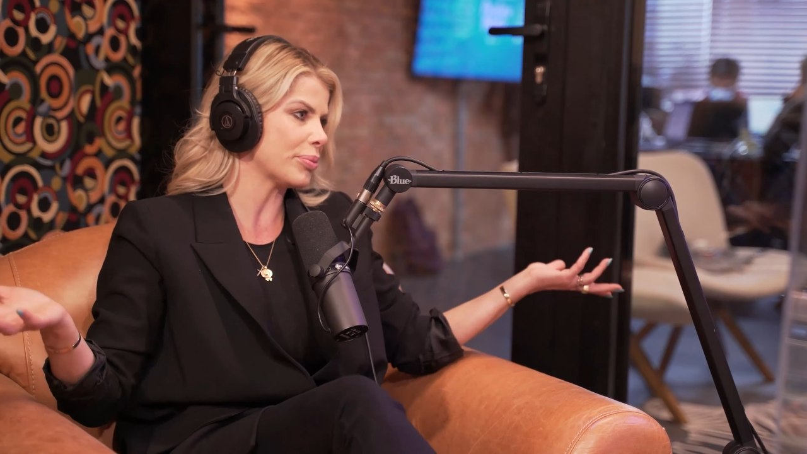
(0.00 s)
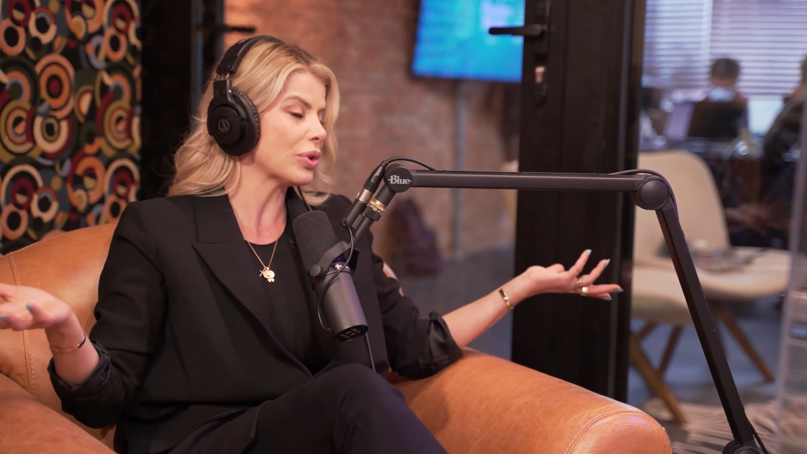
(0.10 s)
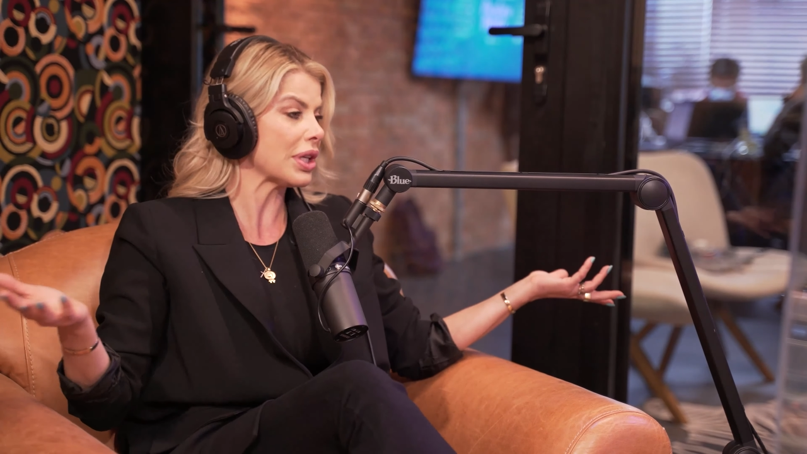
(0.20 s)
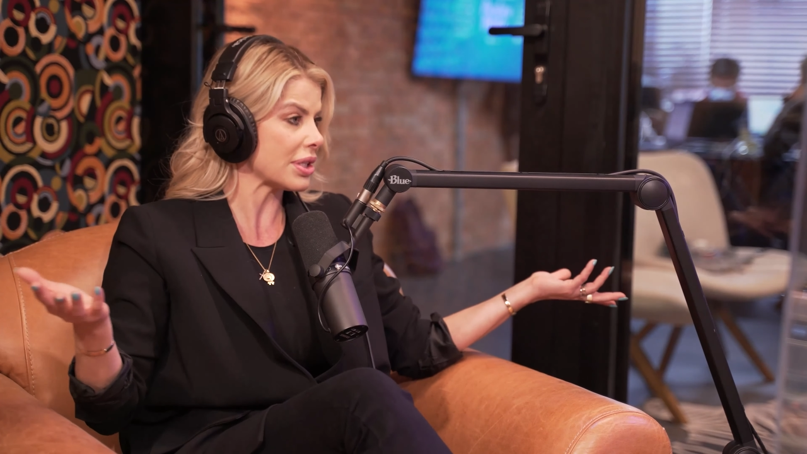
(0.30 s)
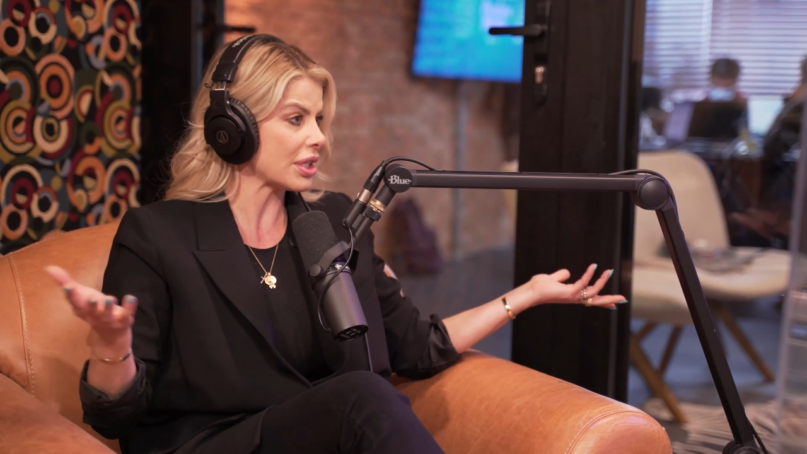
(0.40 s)

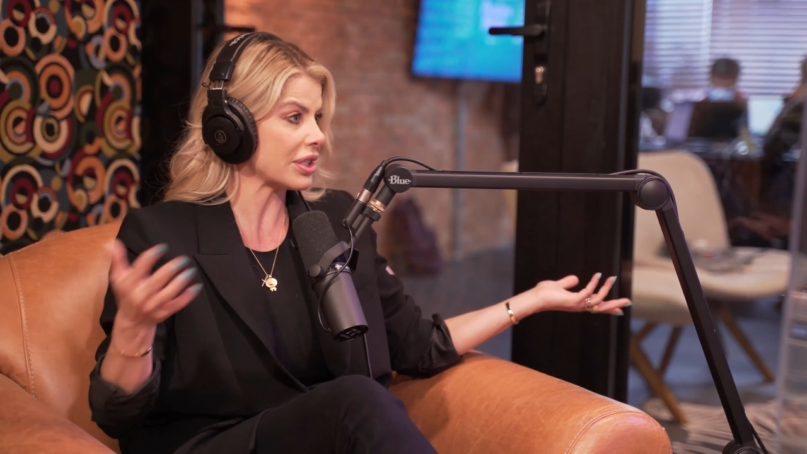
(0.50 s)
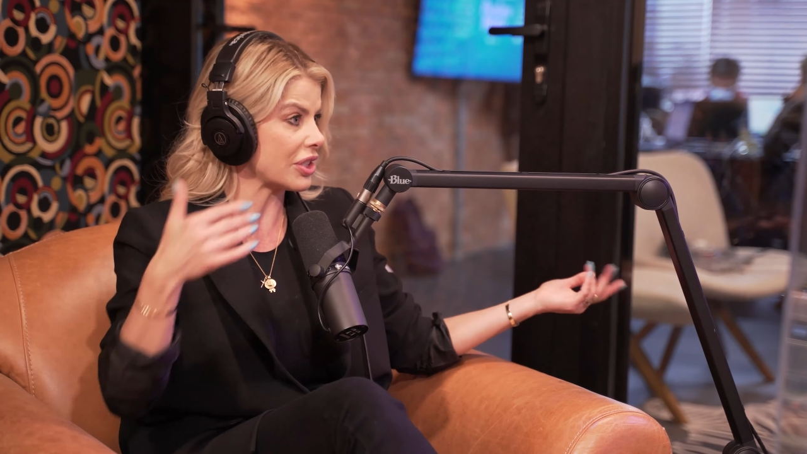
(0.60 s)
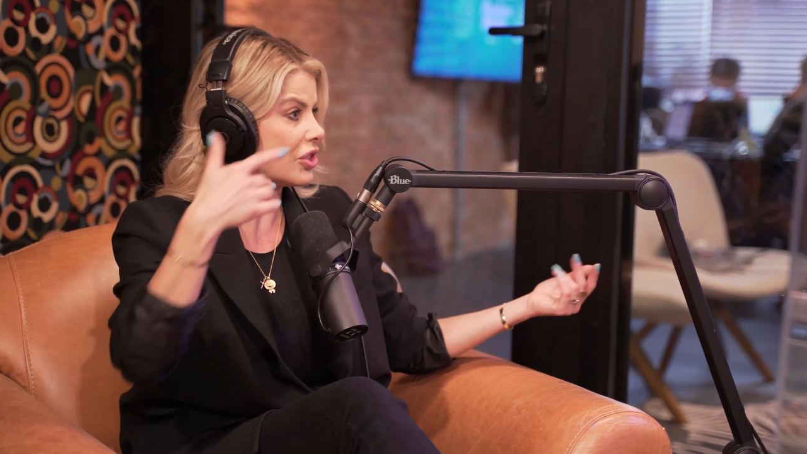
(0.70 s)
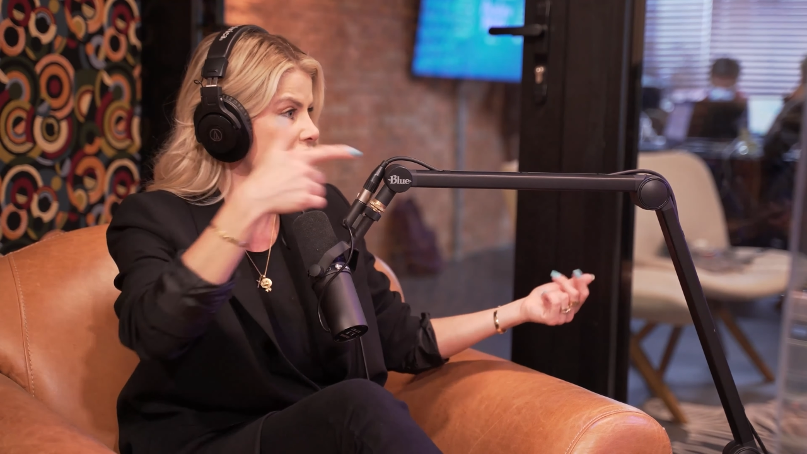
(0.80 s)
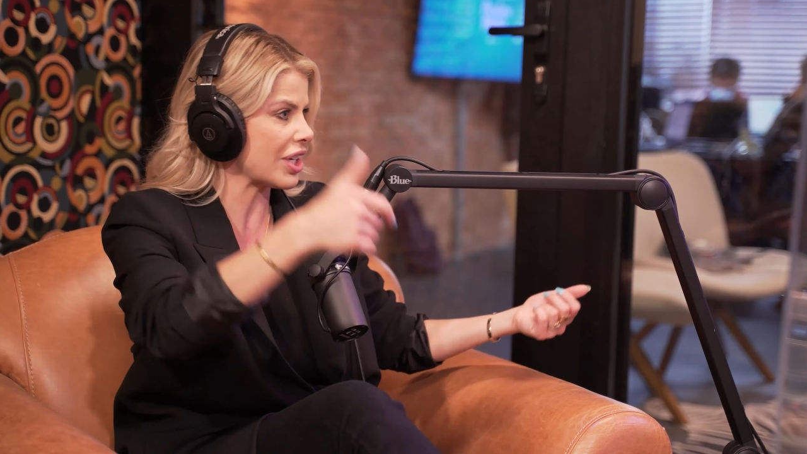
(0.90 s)
Muitas vezes a
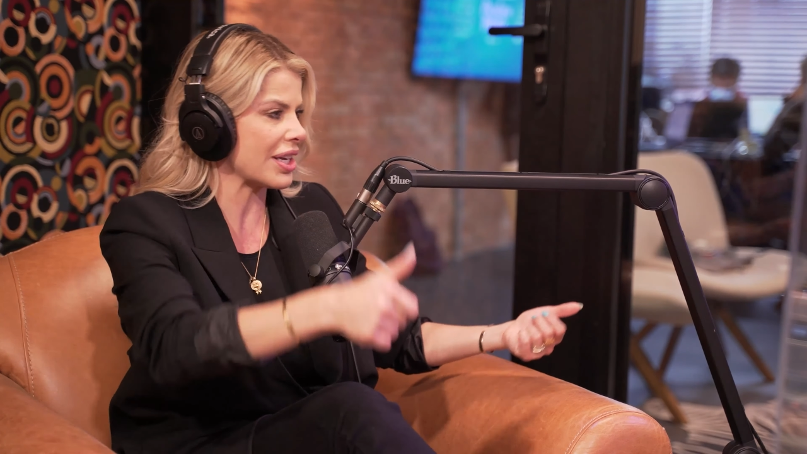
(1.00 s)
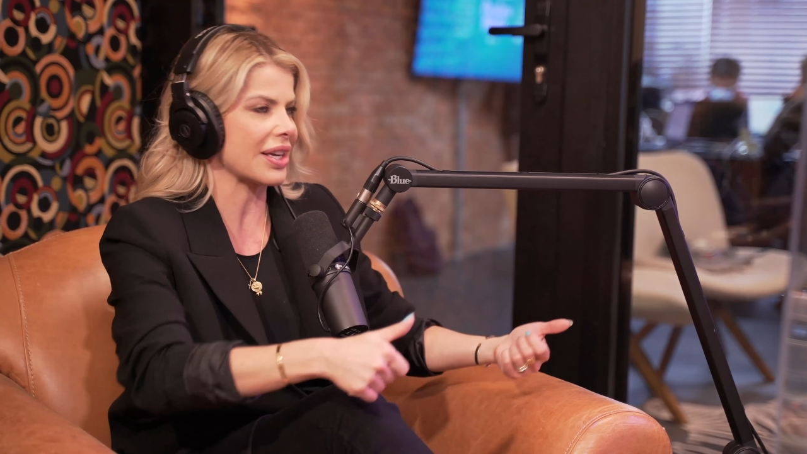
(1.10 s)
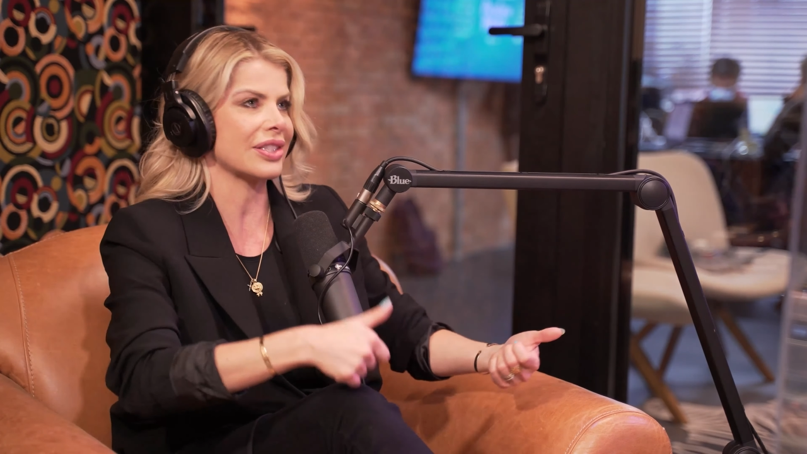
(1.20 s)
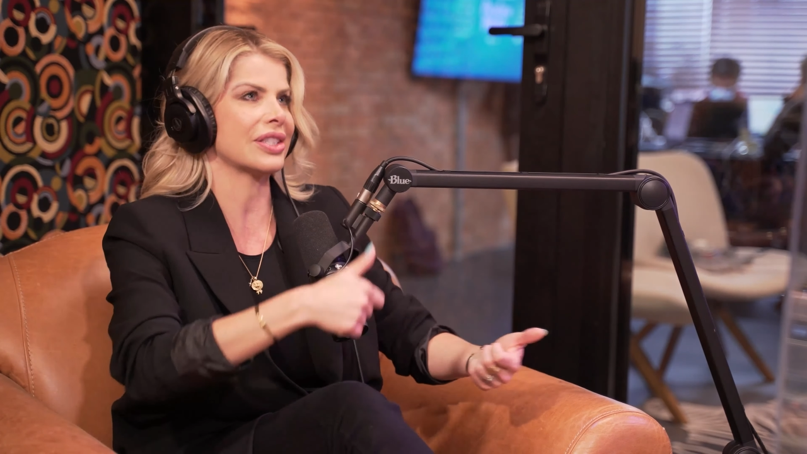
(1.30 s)
gente chega,